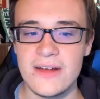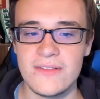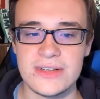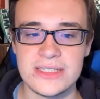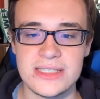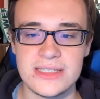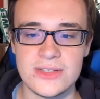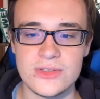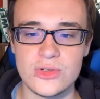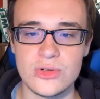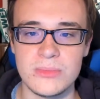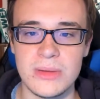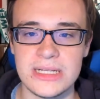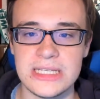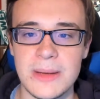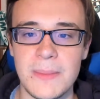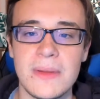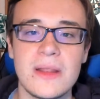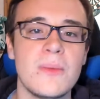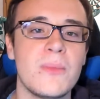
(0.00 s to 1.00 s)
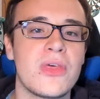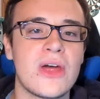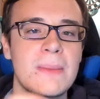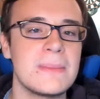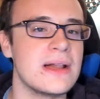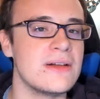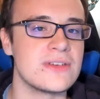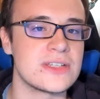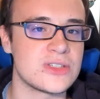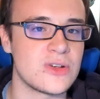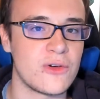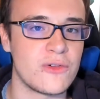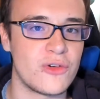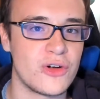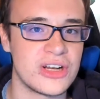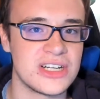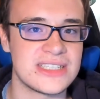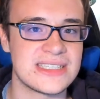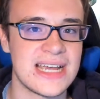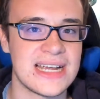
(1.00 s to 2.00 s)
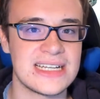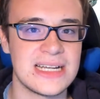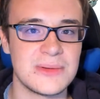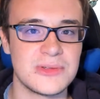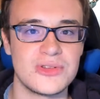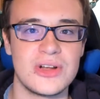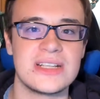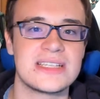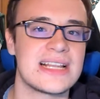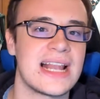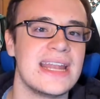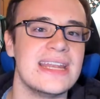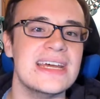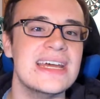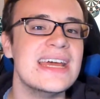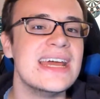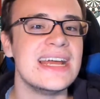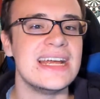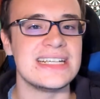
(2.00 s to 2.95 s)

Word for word: was ich dazu gemacht habe mit dem Thumbnail, was ich euch vorhin gezeigt habe, so als kleine,